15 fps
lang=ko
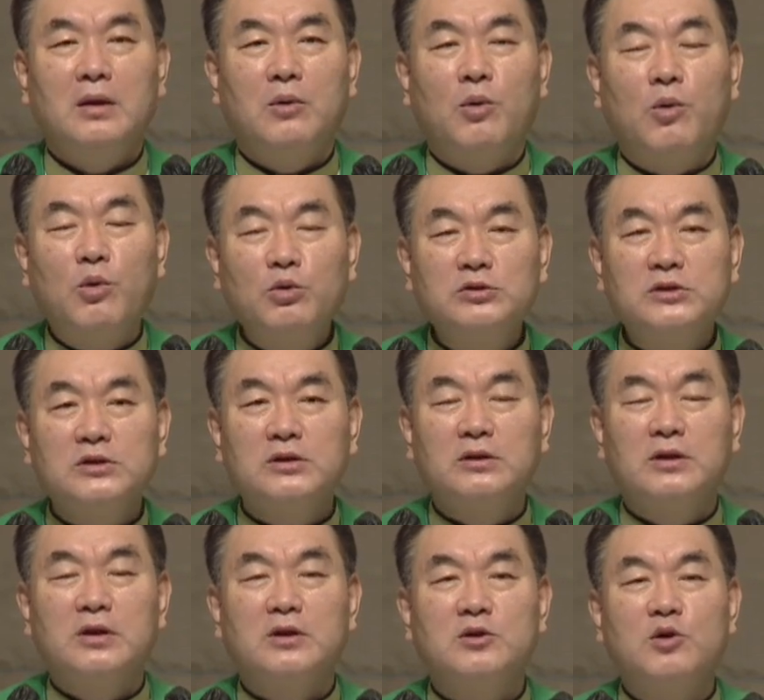
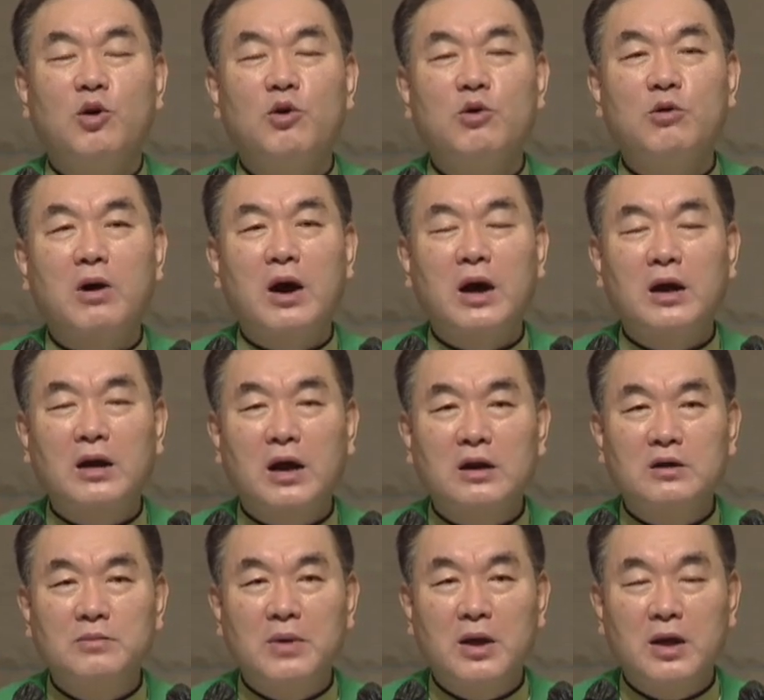오직 여호와
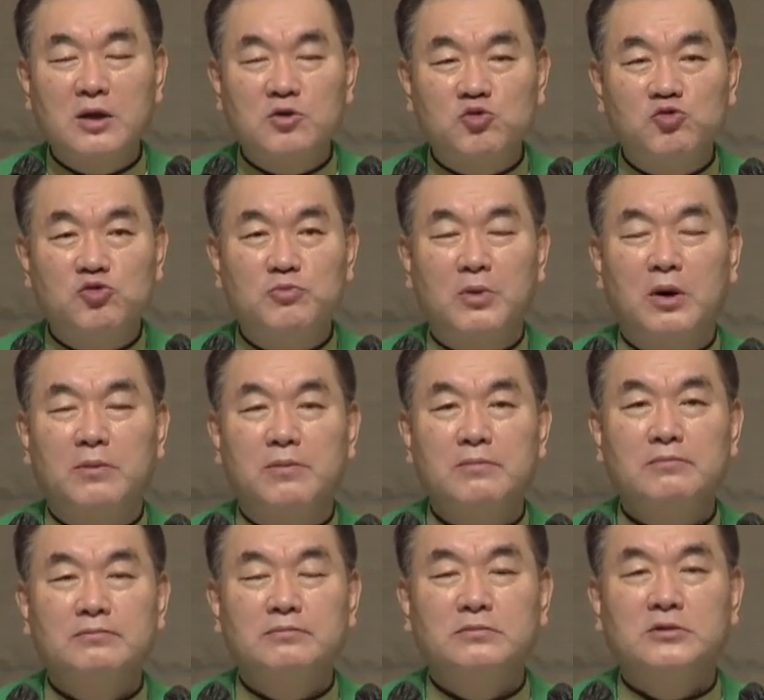하나님의
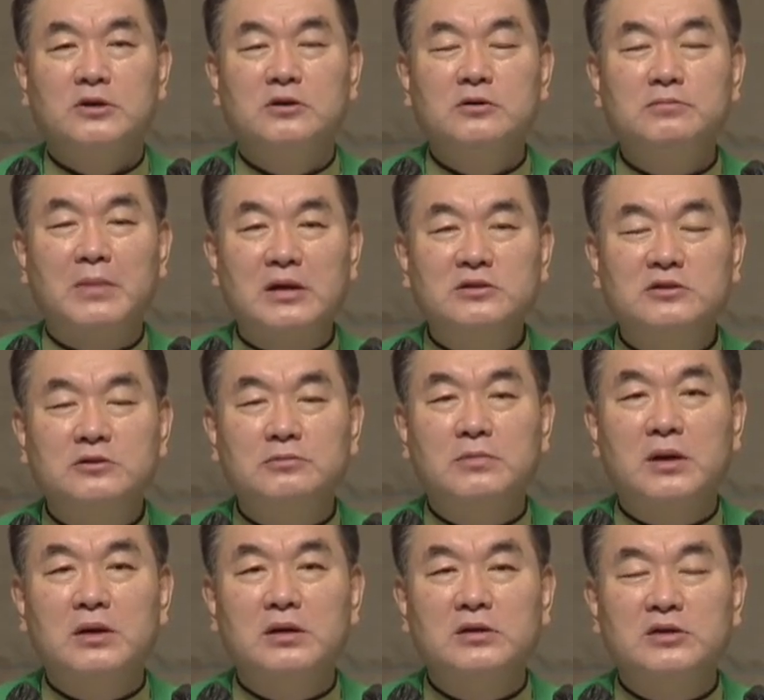율법 그
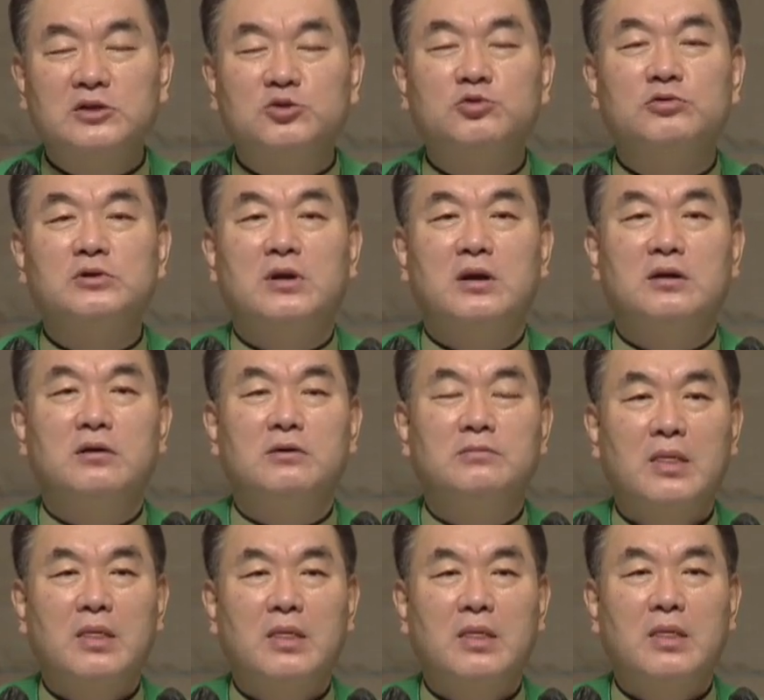말씀만이 기준이라는
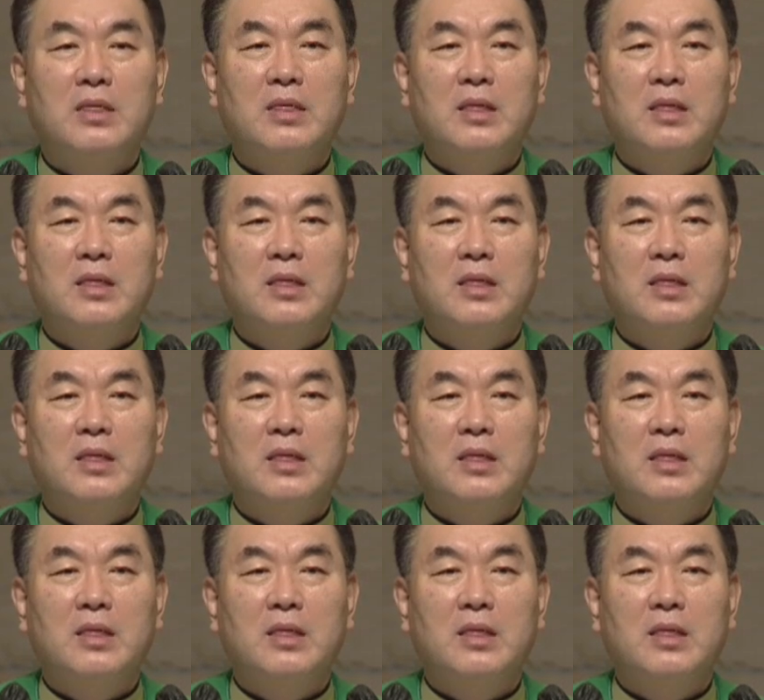겁니다.